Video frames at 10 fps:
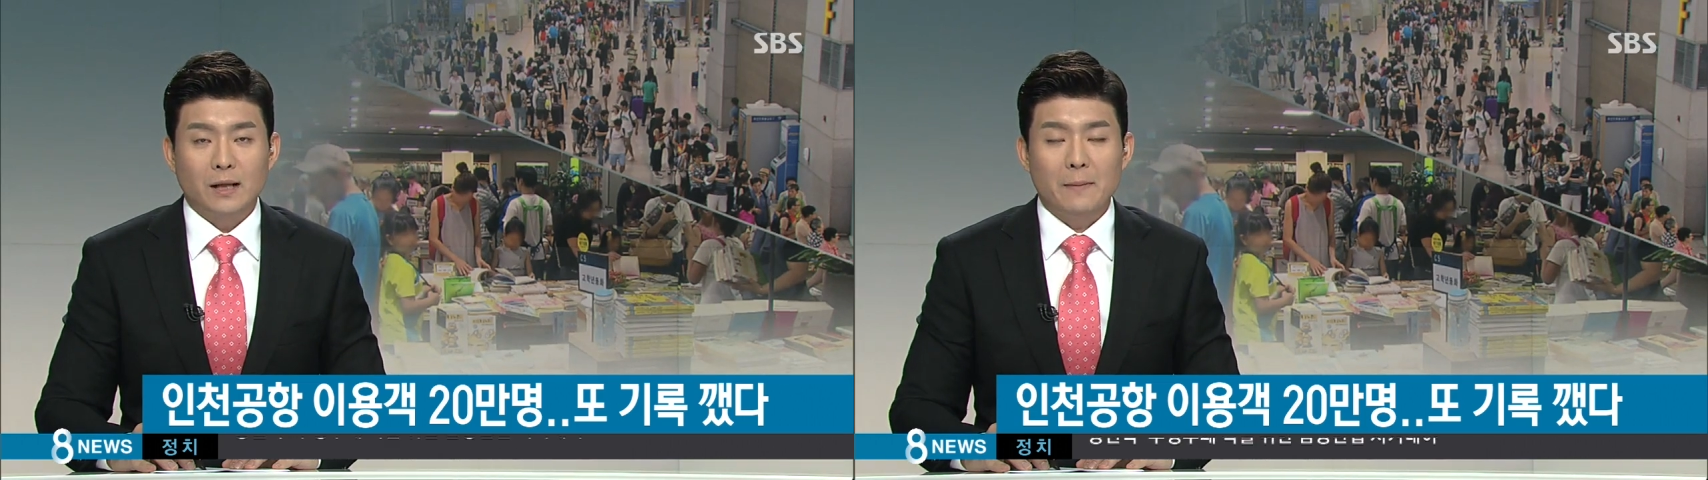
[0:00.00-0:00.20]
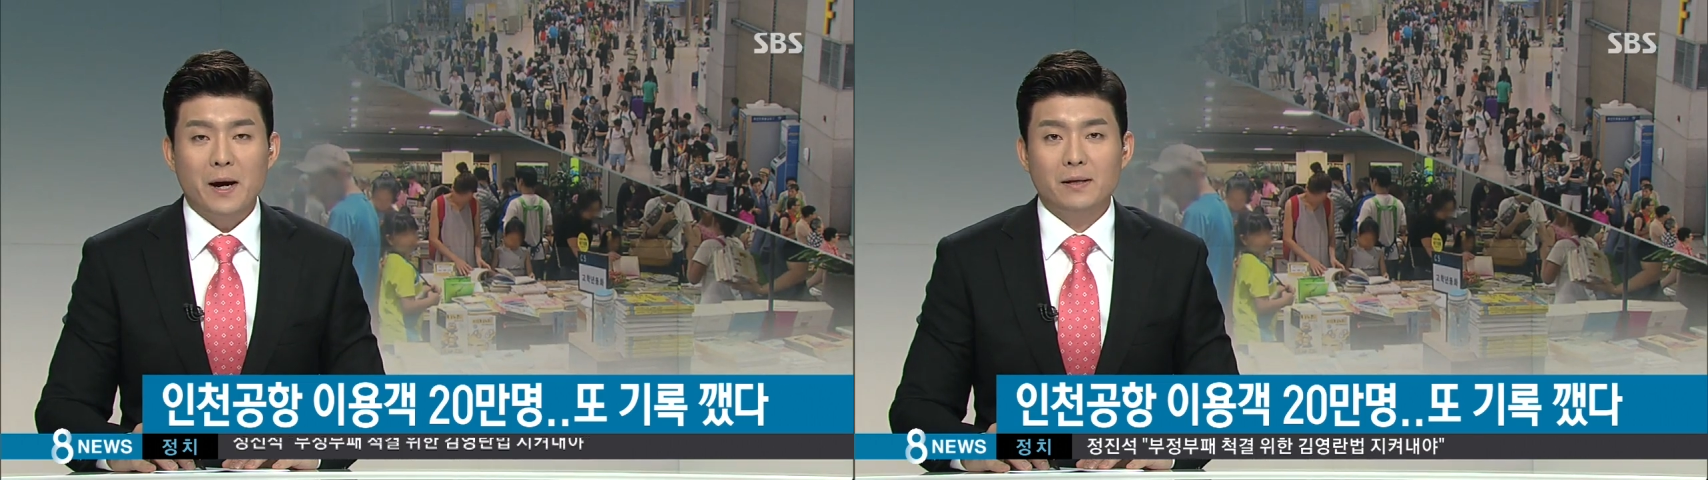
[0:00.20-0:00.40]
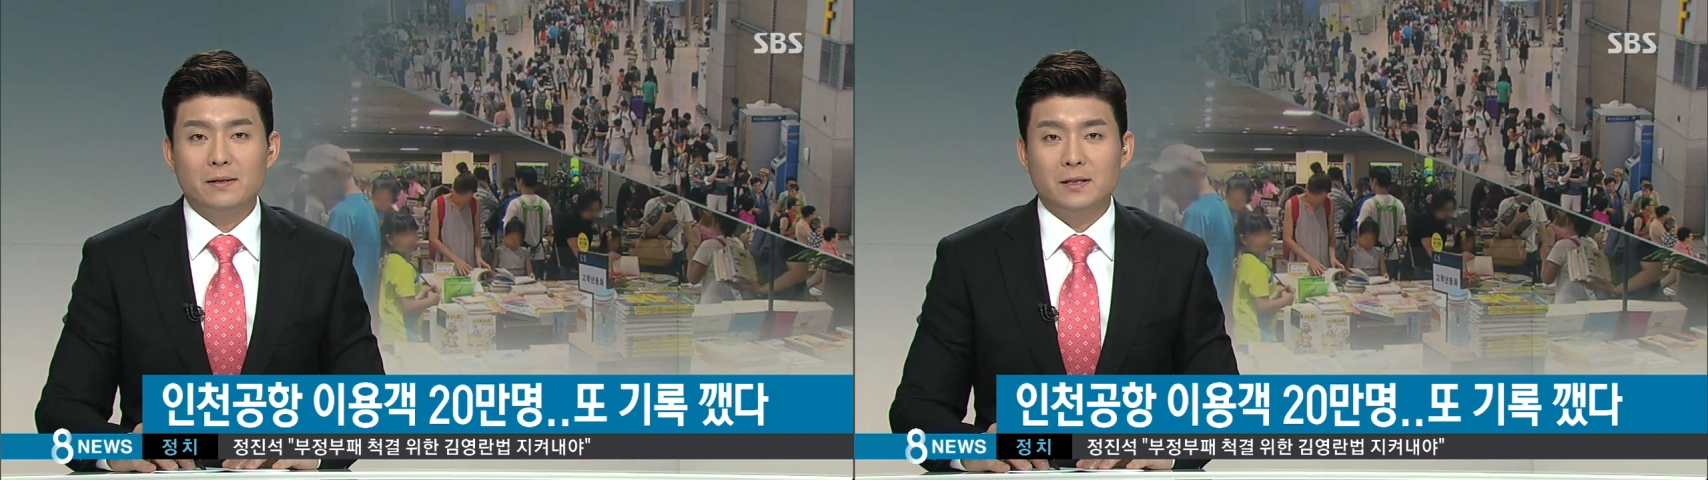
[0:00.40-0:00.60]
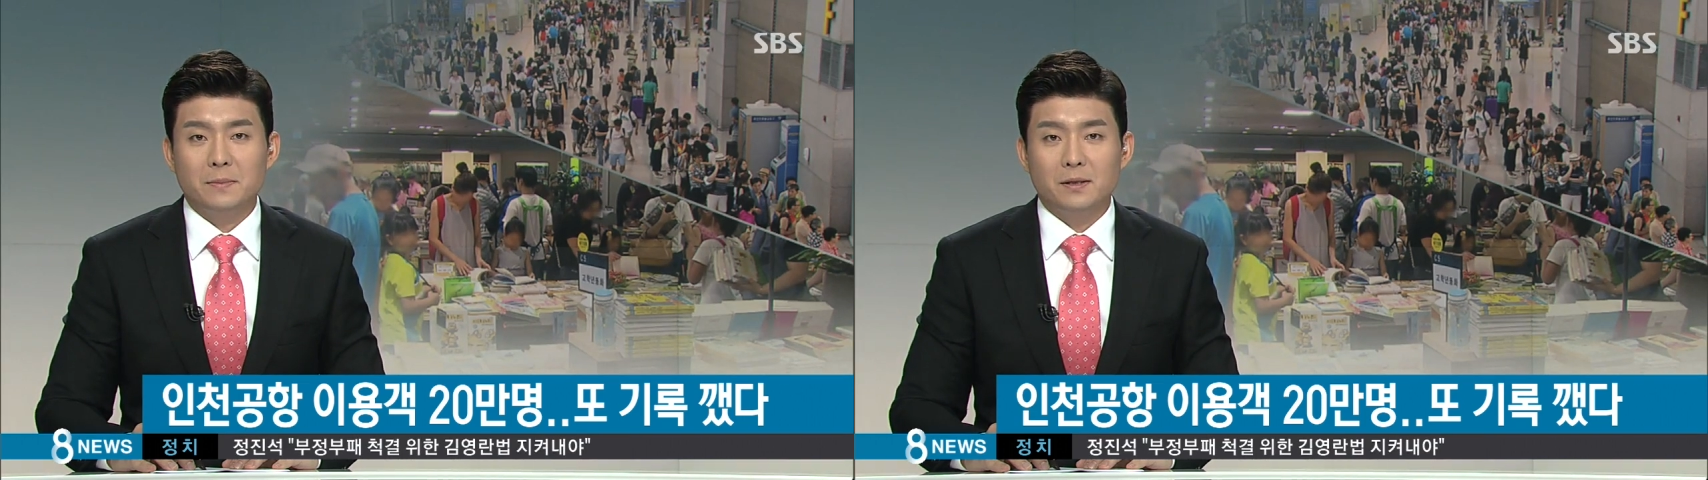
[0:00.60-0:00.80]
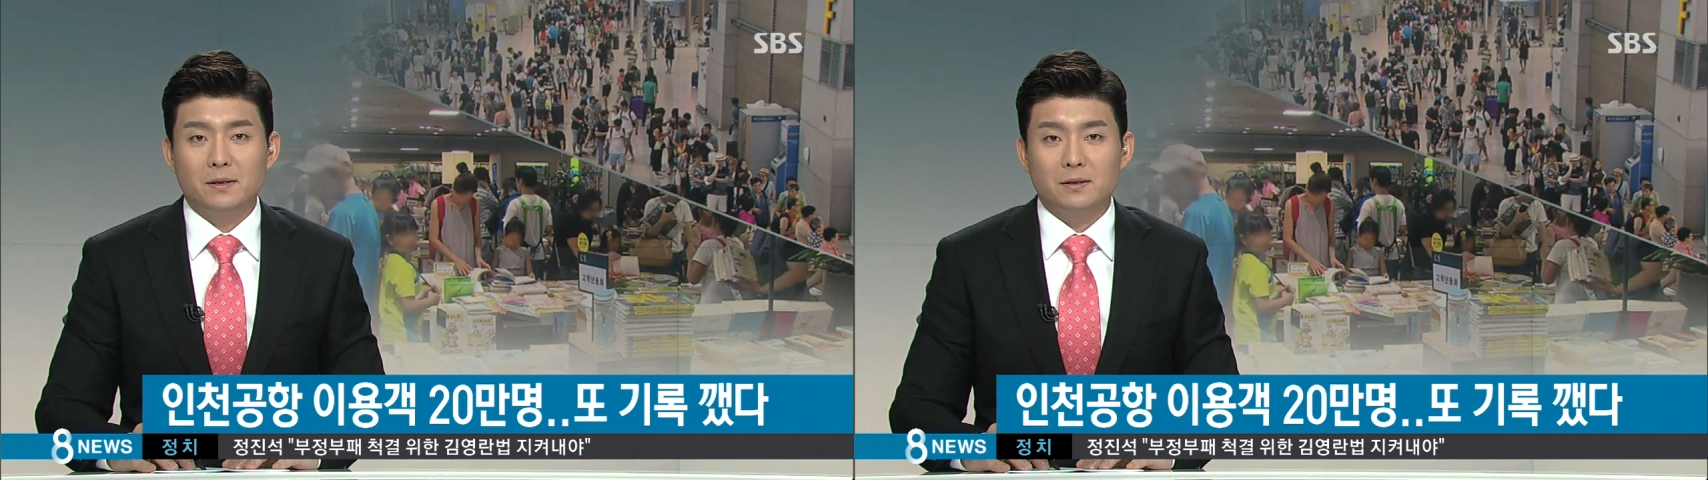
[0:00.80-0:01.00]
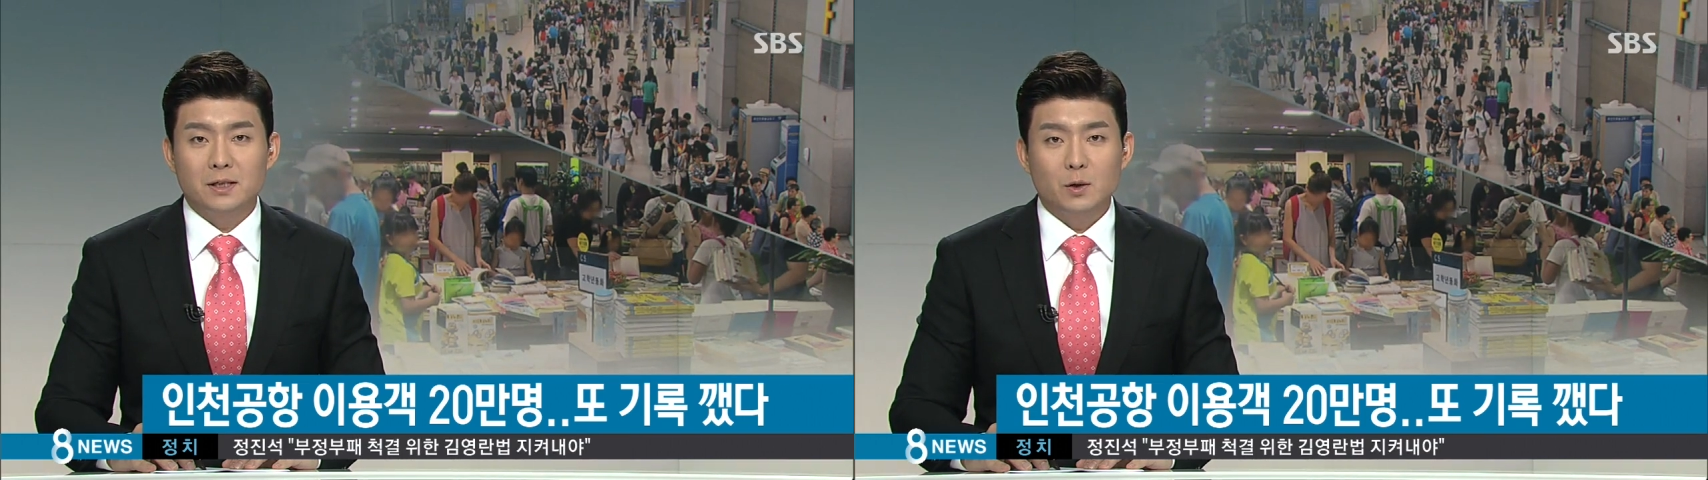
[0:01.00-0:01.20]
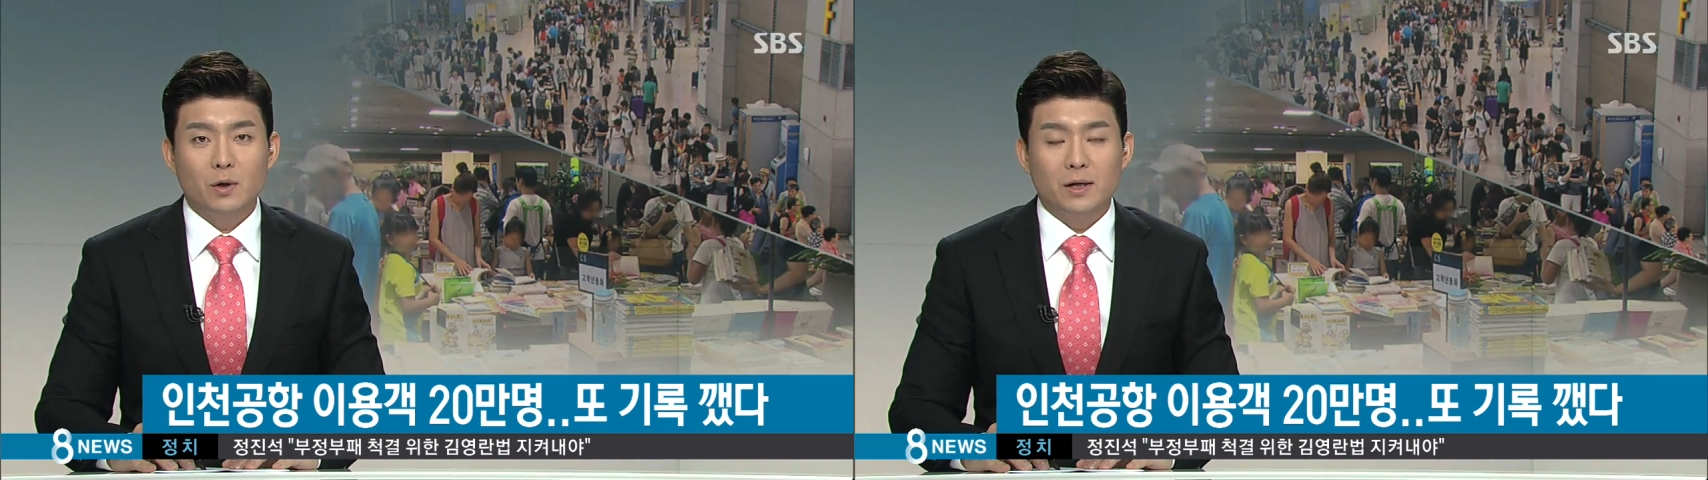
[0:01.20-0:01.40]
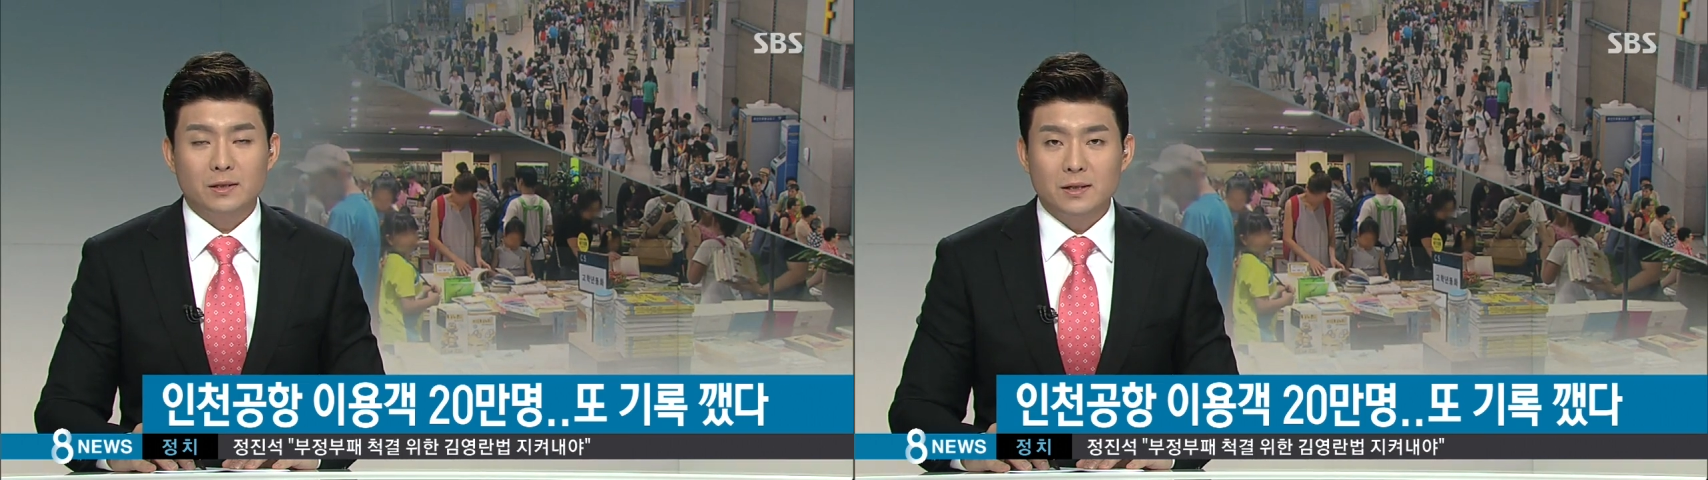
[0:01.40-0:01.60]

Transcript: 남아있는 시민들은 시원한